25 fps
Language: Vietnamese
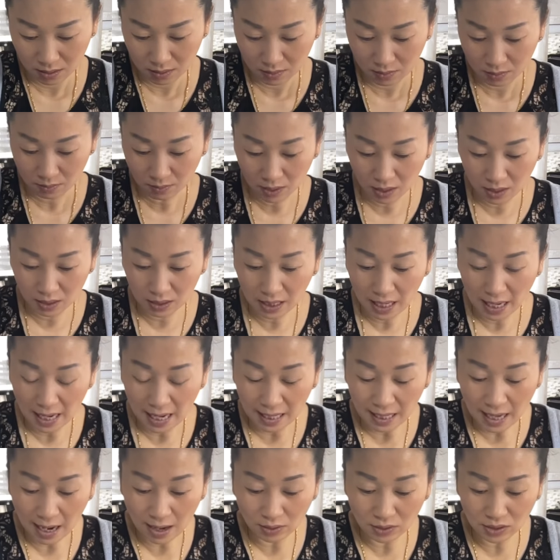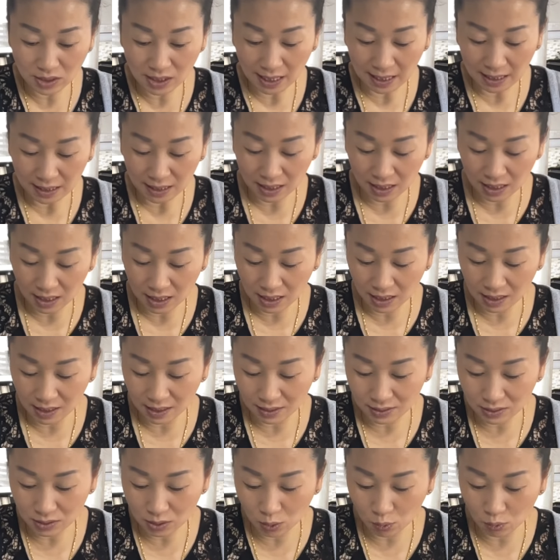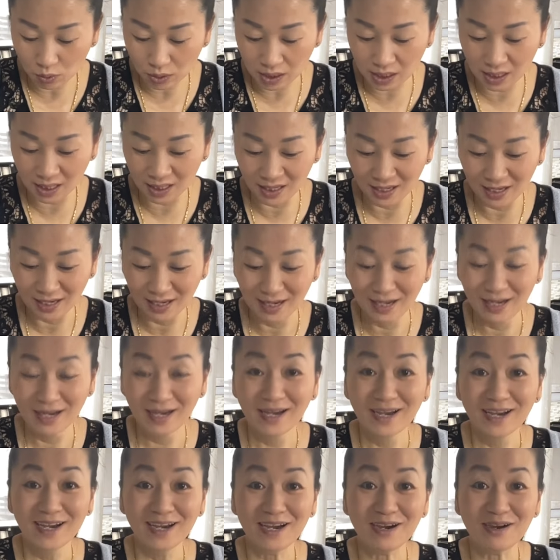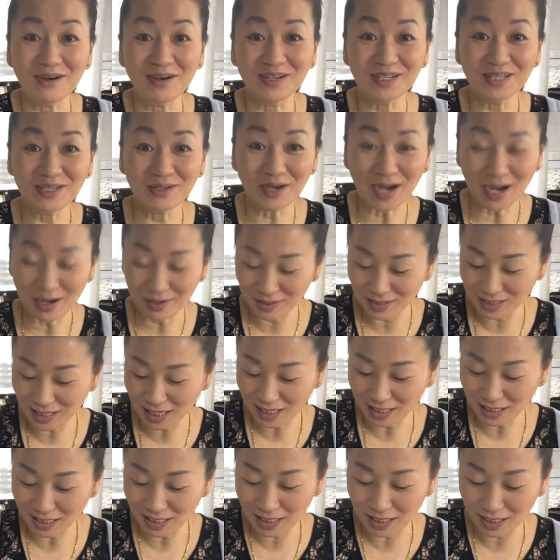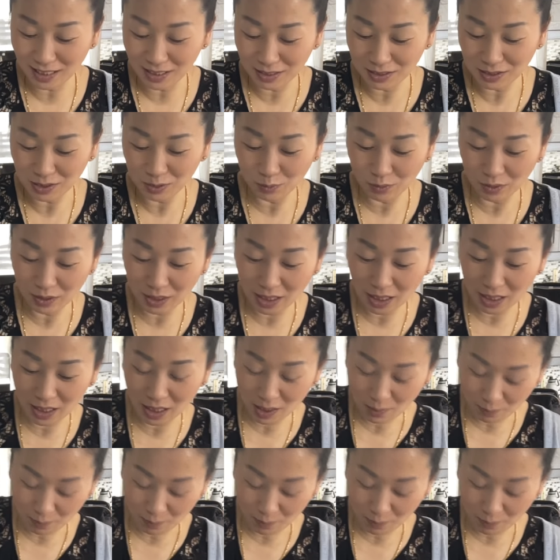Bờ tha ao chanti nó yên smooth. Ơi thôi ao chanti yên smooth thế này